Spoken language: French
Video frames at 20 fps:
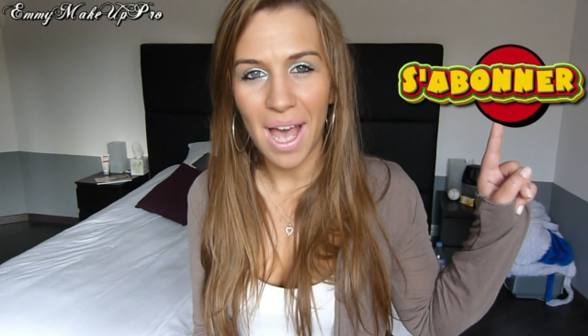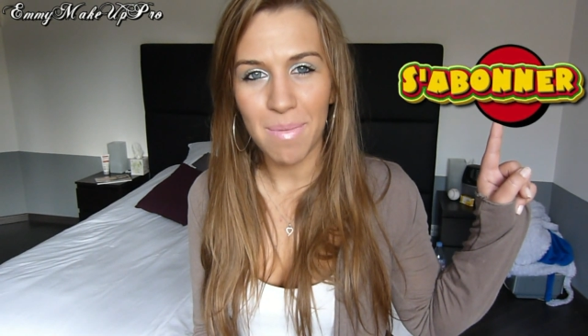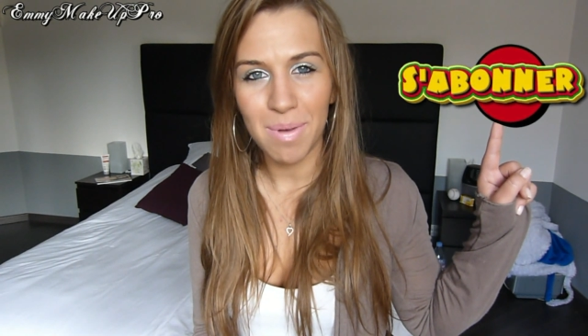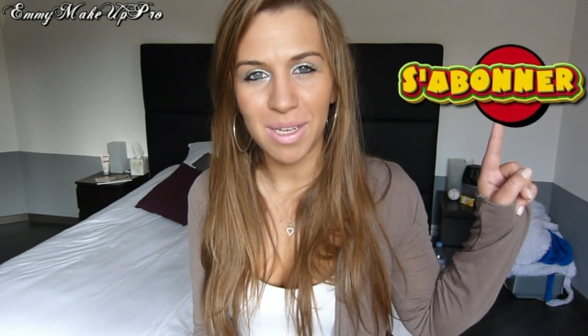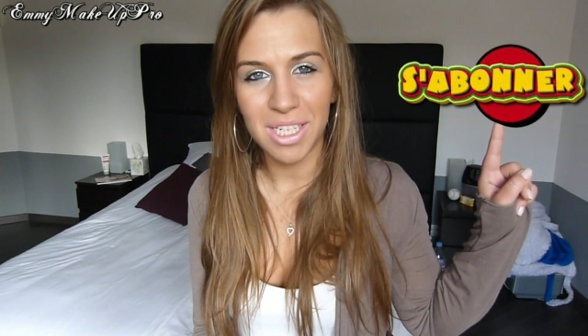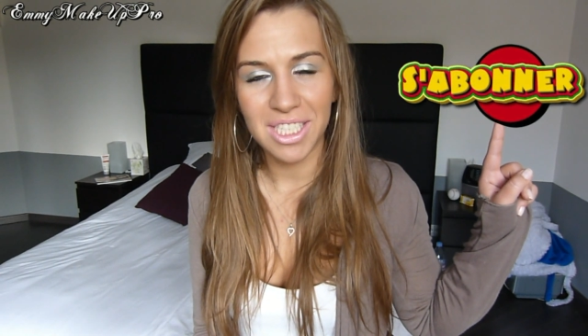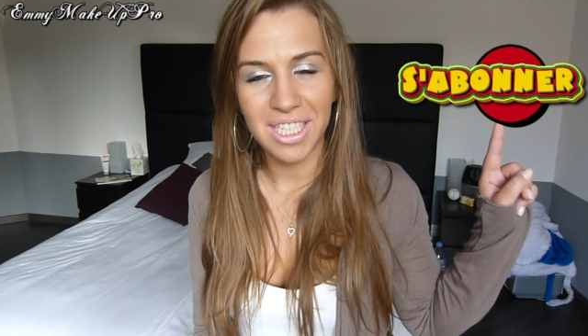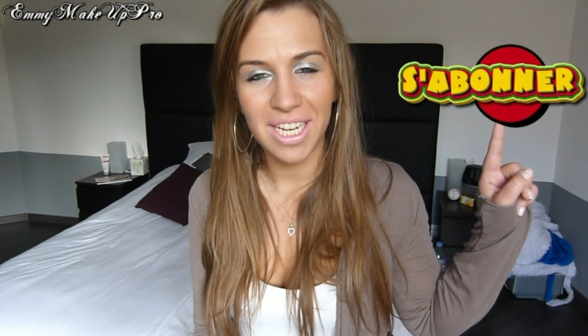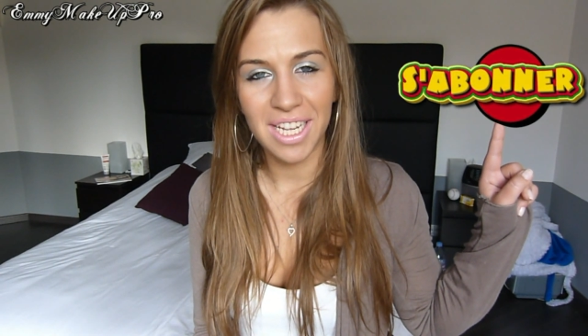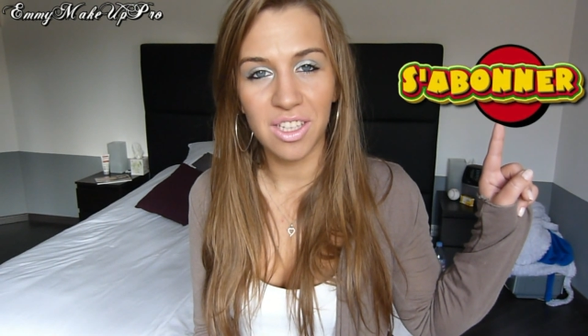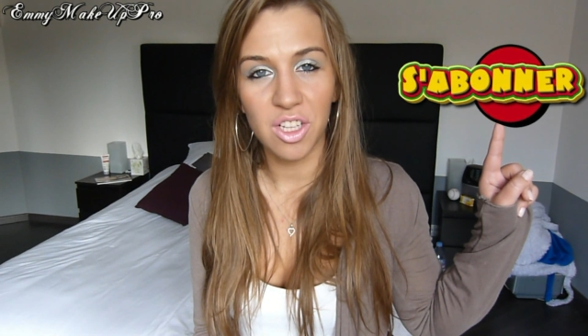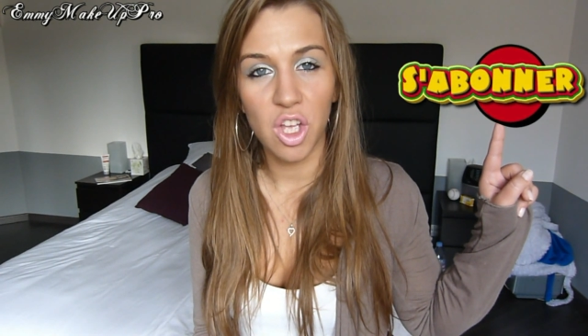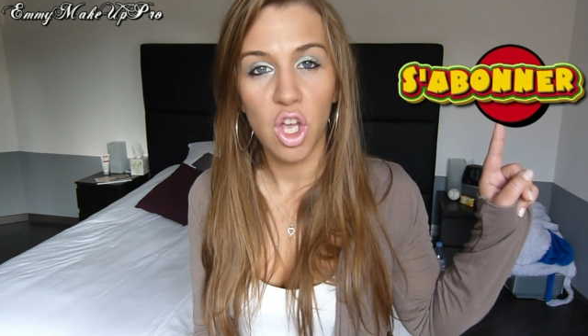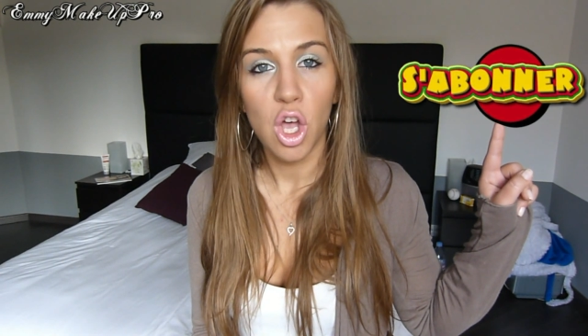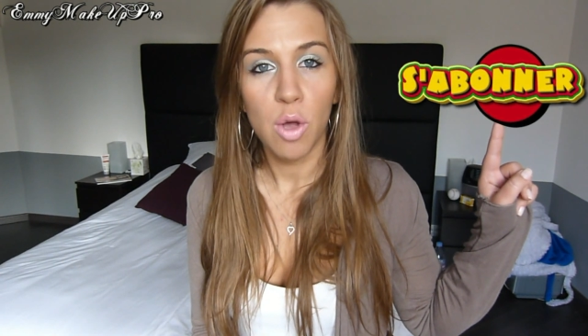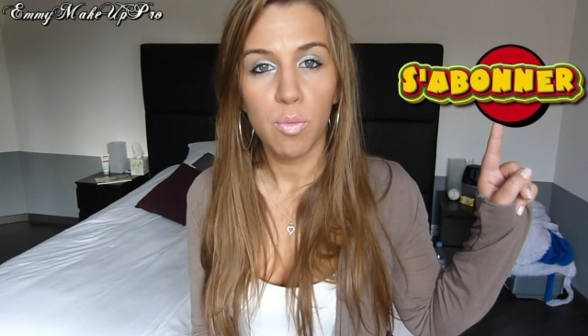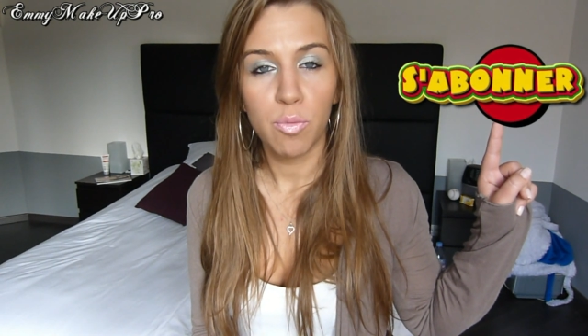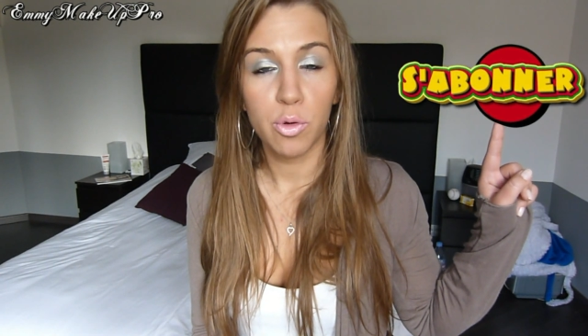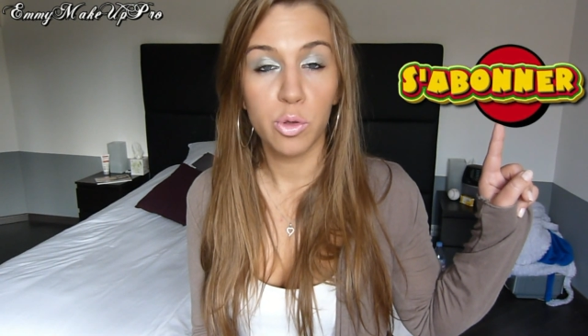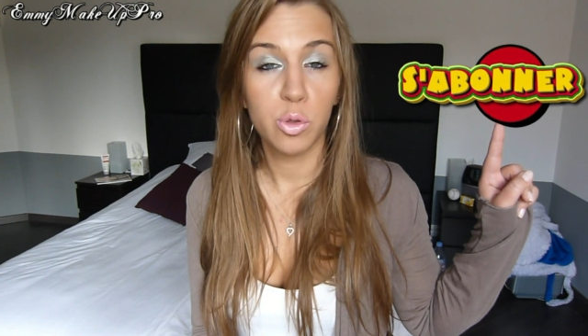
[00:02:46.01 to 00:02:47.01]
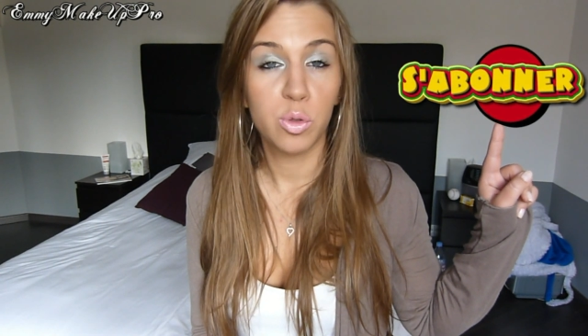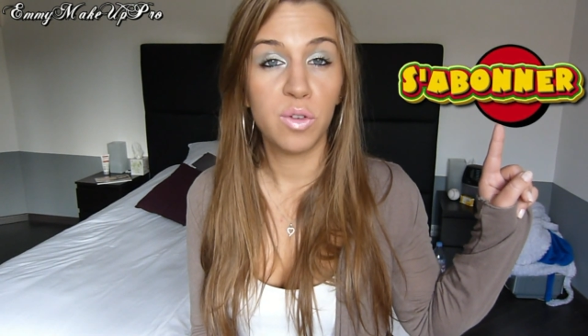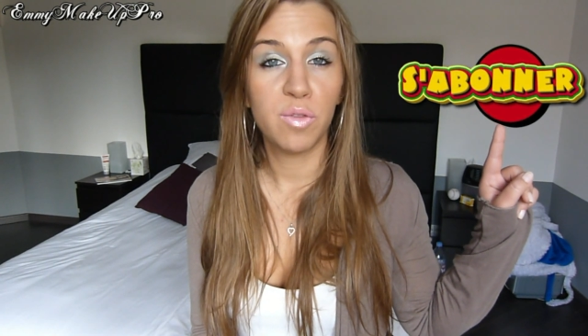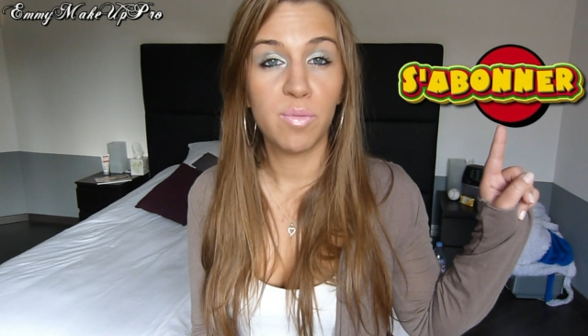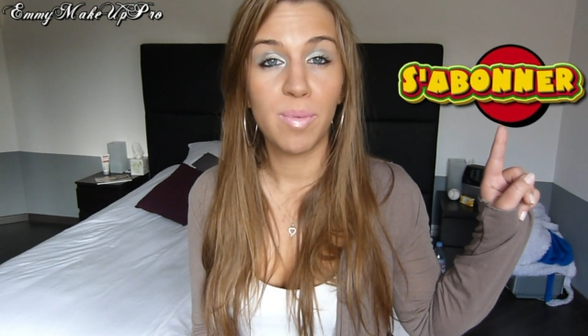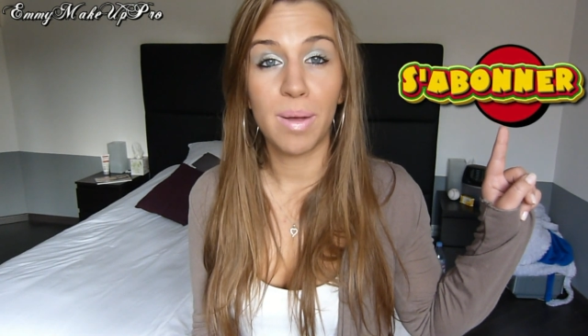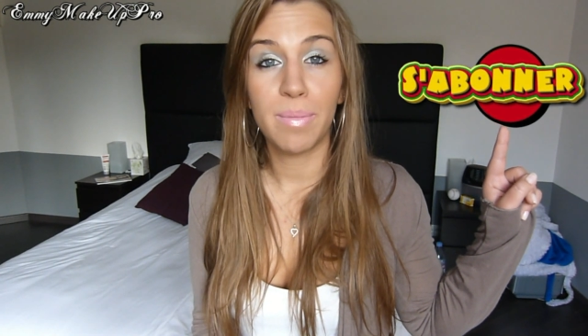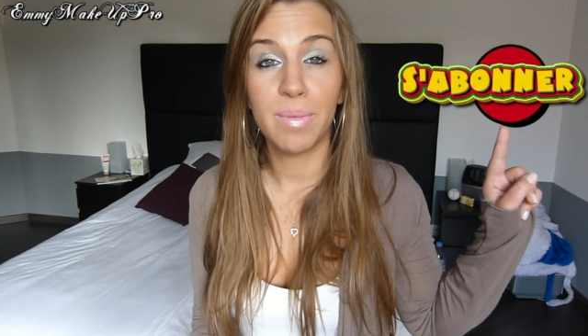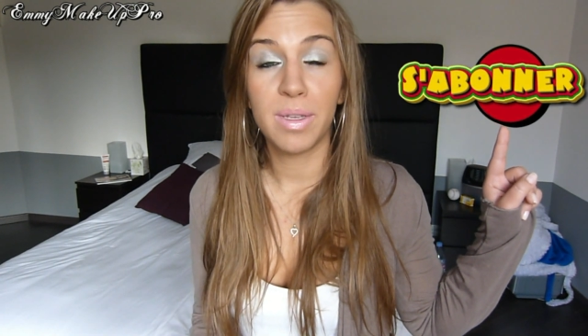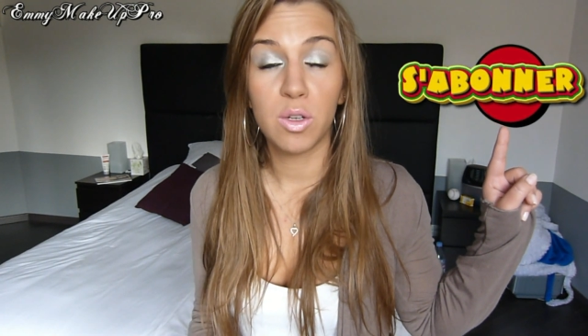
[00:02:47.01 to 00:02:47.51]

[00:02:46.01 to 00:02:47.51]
à ma chaîne pour suivre bah,